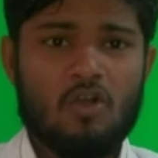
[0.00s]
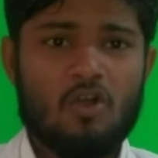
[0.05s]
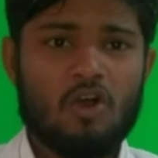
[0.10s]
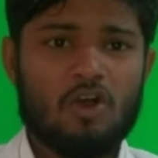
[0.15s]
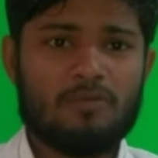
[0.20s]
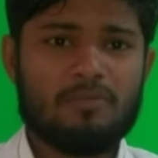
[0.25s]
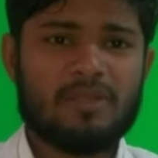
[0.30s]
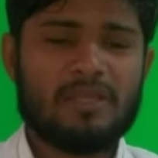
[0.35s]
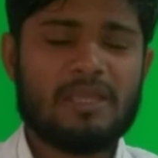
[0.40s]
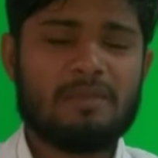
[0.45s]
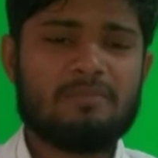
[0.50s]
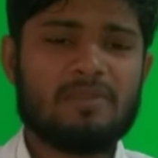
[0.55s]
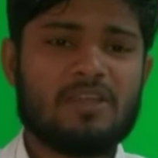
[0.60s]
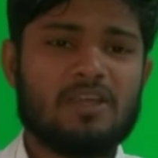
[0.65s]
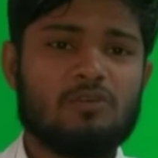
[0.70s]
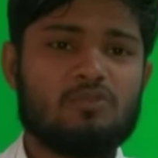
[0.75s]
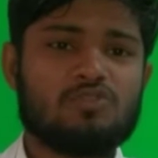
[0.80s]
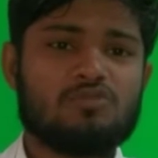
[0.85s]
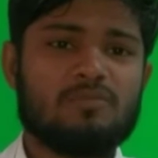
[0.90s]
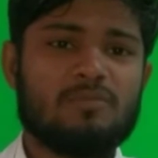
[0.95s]
और भी
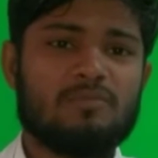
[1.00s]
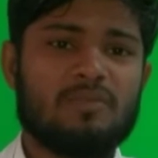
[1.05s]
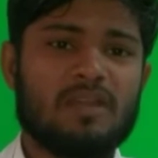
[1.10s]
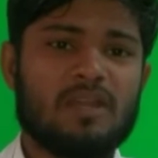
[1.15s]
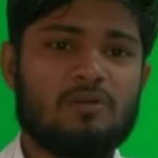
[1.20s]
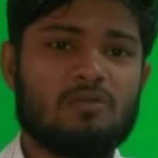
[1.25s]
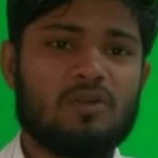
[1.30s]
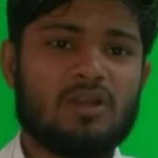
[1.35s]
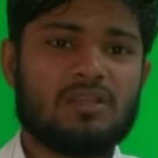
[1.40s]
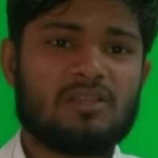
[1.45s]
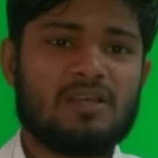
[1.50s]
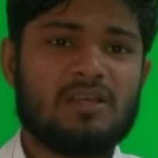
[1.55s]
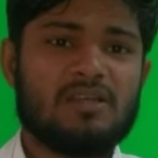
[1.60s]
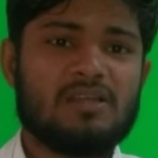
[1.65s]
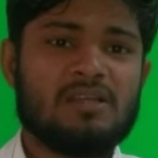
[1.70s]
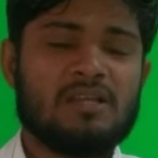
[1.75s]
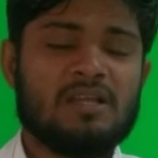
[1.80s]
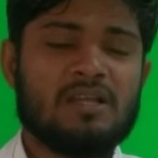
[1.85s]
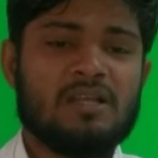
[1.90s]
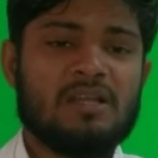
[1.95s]
केमिकल उसमें मिला हुआ रहता है
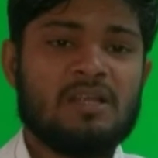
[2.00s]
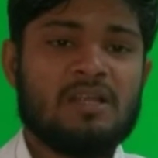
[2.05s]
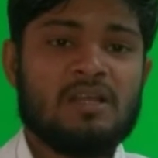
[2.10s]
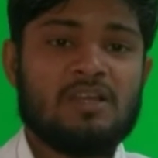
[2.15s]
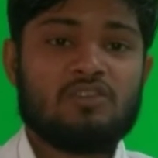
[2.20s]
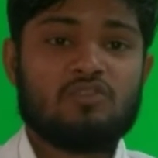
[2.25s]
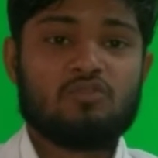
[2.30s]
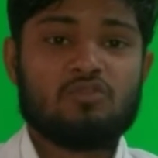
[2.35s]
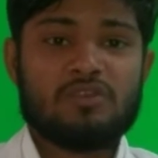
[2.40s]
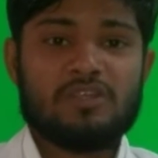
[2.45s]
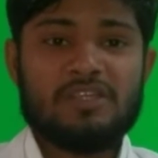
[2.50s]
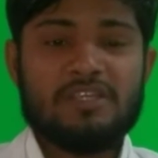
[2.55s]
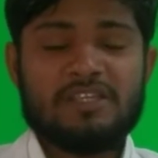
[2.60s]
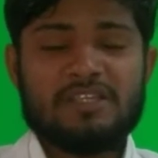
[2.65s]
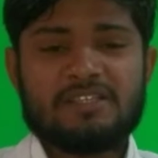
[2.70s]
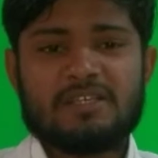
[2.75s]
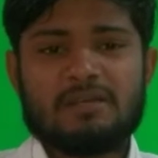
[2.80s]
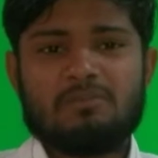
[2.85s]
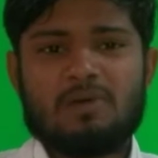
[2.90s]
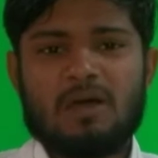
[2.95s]
तो
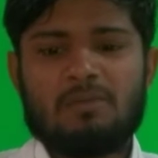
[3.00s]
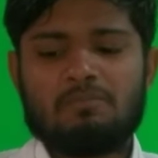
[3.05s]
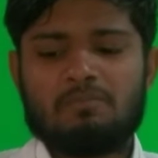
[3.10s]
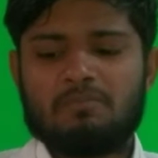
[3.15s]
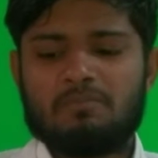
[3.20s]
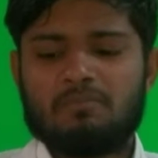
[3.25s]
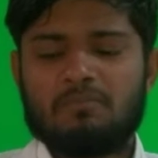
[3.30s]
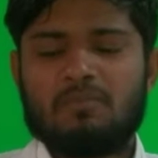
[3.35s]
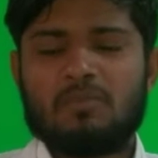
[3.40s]
ये सब हम